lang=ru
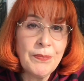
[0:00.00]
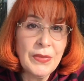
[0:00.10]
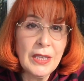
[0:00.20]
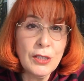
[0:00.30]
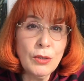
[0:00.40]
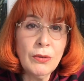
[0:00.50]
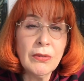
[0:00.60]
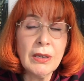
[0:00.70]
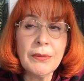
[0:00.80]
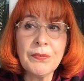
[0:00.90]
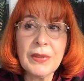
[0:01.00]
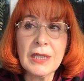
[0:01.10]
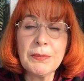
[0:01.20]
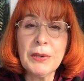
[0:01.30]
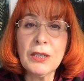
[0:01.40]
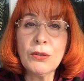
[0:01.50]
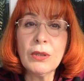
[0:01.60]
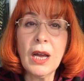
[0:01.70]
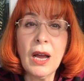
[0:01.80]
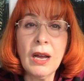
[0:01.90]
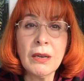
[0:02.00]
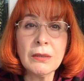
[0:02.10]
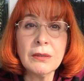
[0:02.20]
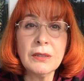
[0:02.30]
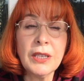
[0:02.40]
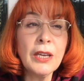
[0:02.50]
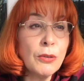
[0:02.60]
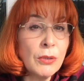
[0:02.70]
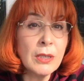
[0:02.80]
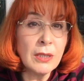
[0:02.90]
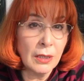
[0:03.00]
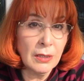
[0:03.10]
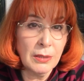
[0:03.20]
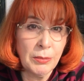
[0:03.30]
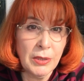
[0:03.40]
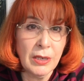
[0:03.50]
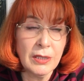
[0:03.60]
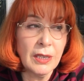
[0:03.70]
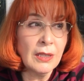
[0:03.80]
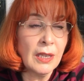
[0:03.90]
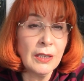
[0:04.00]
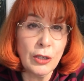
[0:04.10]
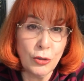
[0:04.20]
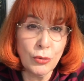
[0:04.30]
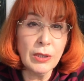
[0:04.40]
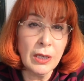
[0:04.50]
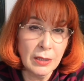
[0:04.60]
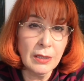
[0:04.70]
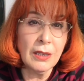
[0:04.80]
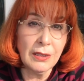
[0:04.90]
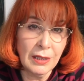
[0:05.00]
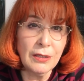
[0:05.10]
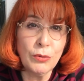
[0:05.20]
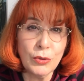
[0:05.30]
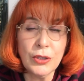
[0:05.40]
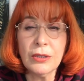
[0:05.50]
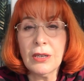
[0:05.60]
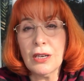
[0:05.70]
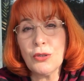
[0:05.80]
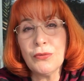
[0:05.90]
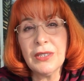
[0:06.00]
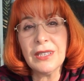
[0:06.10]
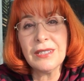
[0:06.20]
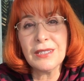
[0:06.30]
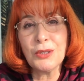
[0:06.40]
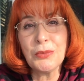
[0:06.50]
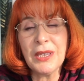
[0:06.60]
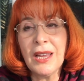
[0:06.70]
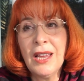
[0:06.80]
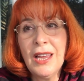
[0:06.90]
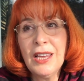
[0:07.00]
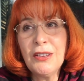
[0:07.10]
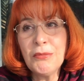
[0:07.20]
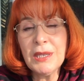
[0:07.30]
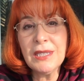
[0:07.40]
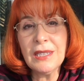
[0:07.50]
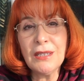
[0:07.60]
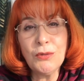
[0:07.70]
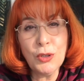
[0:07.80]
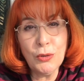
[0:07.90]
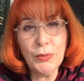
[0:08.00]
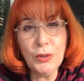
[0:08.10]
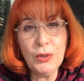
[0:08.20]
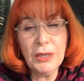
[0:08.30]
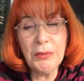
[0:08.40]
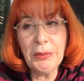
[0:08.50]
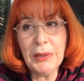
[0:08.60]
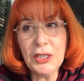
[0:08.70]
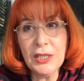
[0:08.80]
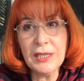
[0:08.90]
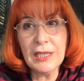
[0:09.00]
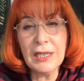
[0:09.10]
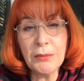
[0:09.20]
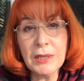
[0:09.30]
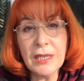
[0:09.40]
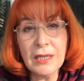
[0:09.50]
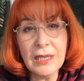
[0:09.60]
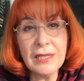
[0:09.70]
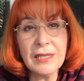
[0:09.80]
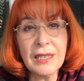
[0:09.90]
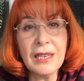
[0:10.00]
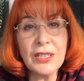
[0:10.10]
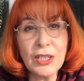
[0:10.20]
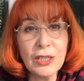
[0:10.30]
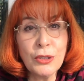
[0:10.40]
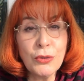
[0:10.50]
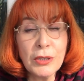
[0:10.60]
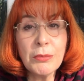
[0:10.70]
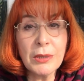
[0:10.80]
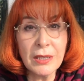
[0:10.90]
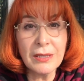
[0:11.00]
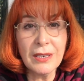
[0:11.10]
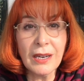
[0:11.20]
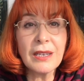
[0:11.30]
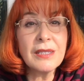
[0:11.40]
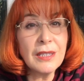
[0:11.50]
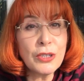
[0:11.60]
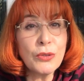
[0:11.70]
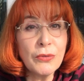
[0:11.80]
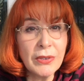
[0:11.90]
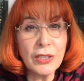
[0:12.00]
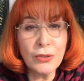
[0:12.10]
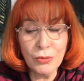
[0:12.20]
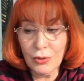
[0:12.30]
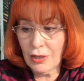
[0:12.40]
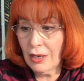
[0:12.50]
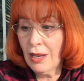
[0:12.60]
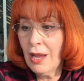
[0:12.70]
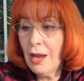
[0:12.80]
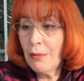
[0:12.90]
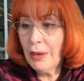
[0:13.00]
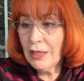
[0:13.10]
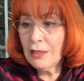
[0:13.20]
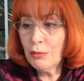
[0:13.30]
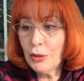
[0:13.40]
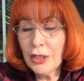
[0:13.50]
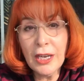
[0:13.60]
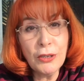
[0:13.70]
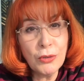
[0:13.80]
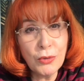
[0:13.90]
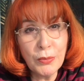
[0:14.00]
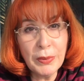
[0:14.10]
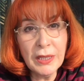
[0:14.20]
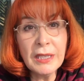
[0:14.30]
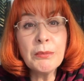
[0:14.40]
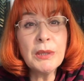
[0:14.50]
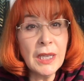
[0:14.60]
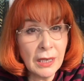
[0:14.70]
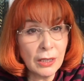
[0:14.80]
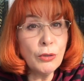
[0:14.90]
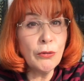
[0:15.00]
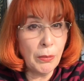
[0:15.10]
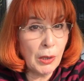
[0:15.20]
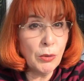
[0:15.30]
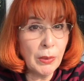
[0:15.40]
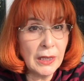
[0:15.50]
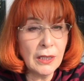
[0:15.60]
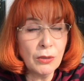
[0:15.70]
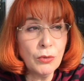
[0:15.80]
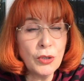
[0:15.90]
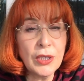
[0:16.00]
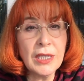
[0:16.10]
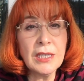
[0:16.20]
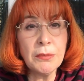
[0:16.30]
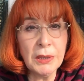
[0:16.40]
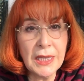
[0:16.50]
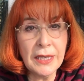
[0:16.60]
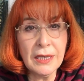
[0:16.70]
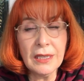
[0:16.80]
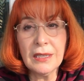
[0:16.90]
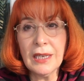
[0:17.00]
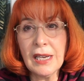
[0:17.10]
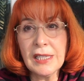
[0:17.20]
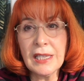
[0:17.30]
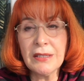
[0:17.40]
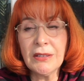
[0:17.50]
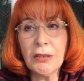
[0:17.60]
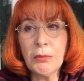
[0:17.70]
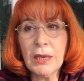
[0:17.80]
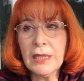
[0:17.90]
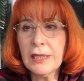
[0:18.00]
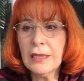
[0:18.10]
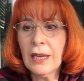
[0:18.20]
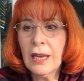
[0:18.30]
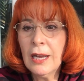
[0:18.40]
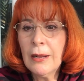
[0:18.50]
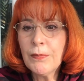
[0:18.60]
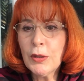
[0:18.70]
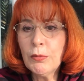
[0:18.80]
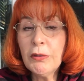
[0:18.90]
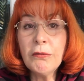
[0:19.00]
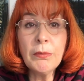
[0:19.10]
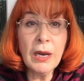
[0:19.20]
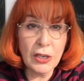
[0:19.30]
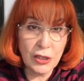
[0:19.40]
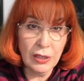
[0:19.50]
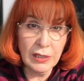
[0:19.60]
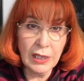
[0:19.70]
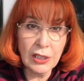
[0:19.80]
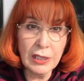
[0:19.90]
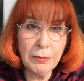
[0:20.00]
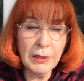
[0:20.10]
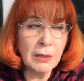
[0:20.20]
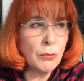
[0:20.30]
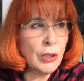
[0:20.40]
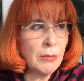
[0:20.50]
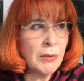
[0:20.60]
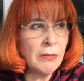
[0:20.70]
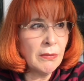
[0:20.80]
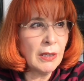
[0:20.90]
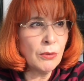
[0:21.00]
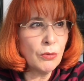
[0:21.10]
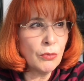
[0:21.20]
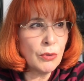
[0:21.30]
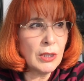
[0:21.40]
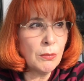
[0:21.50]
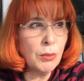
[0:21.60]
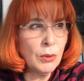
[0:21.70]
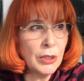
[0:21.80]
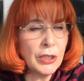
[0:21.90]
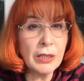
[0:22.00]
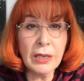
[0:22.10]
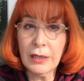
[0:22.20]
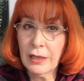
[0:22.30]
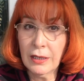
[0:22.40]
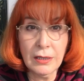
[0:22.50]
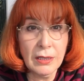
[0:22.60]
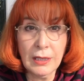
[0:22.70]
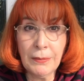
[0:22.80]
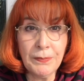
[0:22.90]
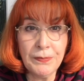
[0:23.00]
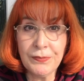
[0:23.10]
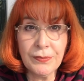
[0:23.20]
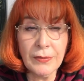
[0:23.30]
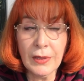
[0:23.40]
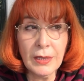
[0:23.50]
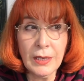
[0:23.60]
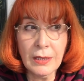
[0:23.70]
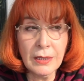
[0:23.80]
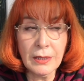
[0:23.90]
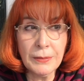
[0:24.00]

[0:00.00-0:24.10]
и снова спрыгнул, а я ее не стала забирать. Я на ней еще красила, она не очень хорошо выглядела у меня. И вместо того, чтобы ее либо почистить, либо закрасить, я решила ее не брать. А оказалось, что вещь нужная. Поэтому я ее купила и была готова покупать такую же, если мы доехали до хозяйственного магазина. Но мы в Маршал зашли, потому что мне в ванну нужны полочки какие-то, там нет